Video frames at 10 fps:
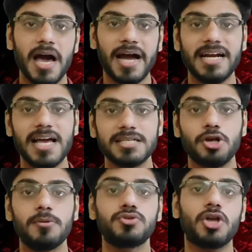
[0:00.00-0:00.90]
आइडिया आ
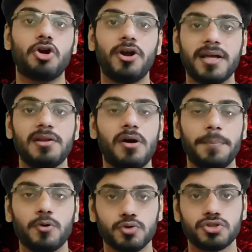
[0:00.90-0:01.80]
जा रहा हम उसके अकॉर्डिंगली वहां
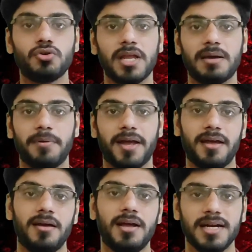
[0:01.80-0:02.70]
पे कुछ तो लिख पाए
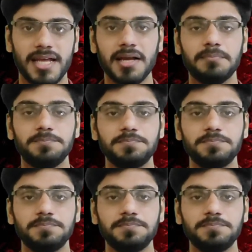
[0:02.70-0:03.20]
ठीक है